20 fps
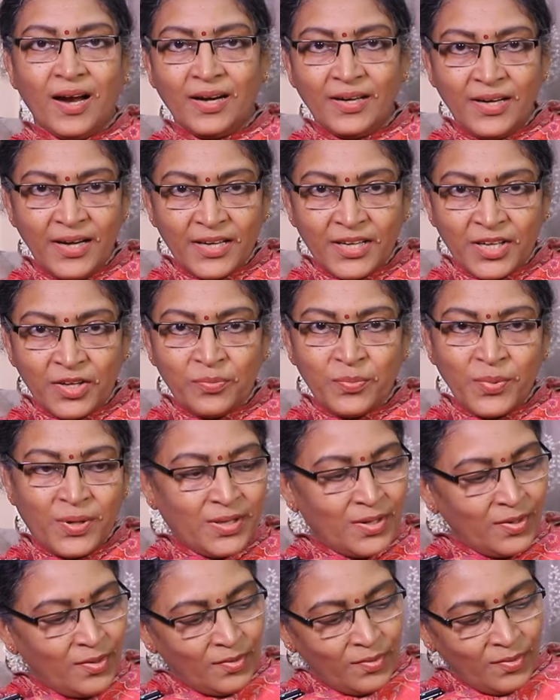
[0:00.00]
ఆ డేట్ ఆఫ్
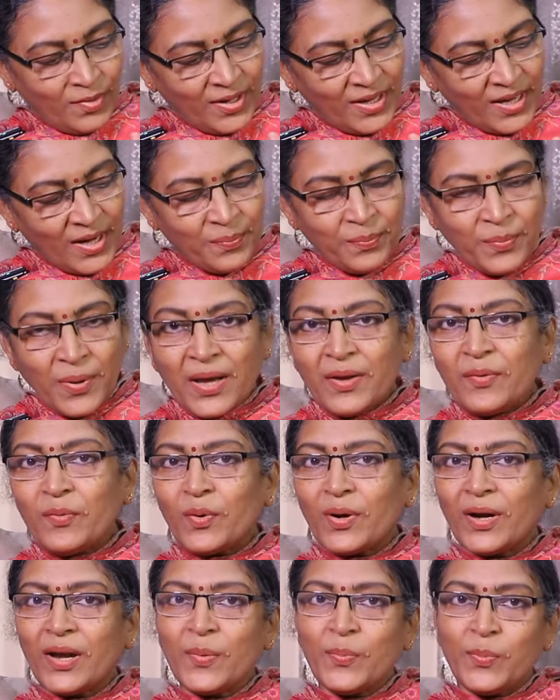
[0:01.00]
బర్త్లో ఈ అబ్బాయి
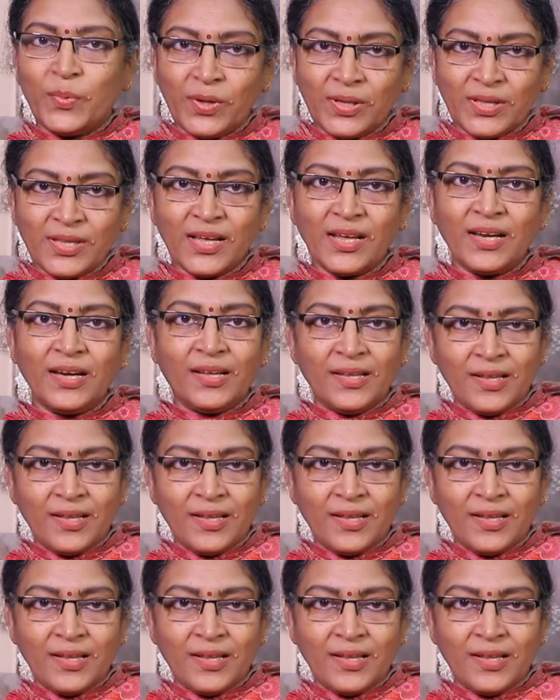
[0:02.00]
ఒకడే పుడితే